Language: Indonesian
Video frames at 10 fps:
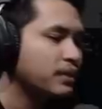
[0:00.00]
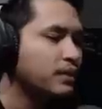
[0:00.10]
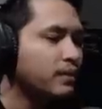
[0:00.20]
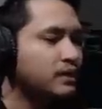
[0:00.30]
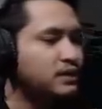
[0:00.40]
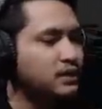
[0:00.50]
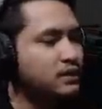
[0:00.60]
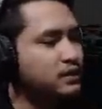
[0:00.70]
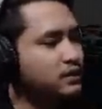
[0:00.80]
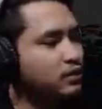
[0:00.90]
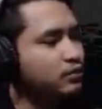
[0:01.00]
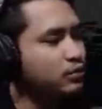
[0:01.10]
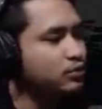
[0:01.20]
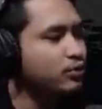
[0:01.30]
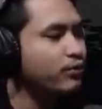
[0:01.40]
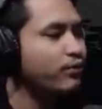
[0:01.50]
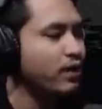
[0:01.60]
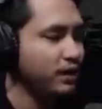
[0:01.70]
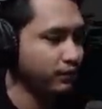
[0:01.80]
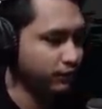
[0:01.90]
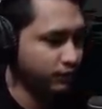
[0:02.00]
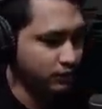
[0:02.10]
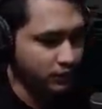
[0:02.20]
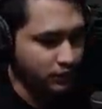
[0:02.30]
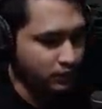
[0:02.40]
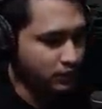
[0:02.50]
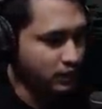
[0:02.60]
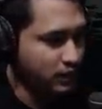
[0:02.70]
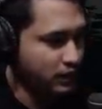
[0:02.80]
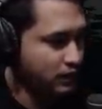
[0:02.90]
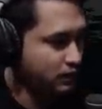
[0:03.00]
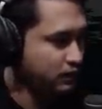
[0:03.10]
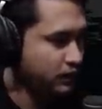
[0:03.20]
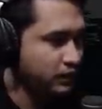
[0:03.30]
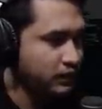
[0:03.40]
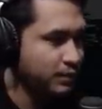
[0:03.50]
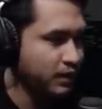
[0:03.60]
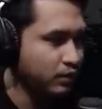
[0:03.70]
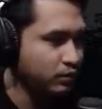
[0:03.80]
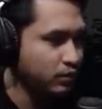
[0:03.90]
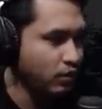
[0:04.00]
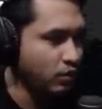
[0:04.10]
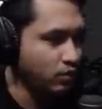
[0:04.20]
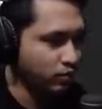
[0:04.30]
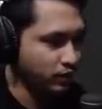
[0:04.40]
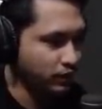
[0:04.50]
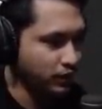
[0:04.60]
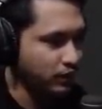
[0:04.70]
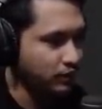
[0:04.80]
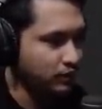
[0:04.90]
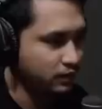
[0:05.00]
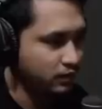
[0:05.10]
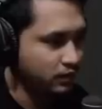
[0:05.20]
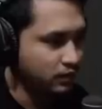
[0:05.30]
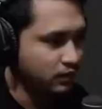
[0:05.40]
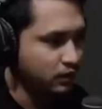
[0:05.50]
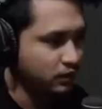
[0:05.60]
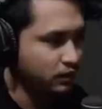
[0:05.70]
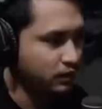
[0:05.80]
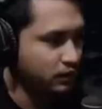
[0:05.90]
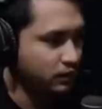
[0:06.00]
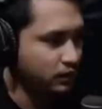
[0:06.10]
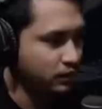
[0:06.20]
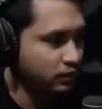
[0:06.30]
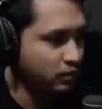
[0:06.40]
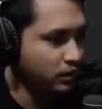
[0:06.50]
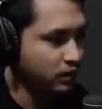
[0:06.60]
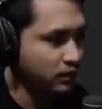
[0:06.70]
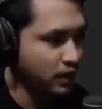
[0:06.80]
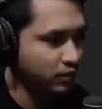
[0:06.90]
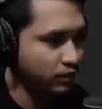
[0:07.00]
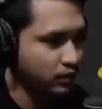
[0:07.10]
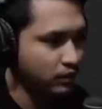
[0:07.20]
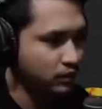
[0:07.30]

ini mengajarkan kita untuk survive Dan ini gimana kontrol Oh iya dan ini gua nggak tahu ya.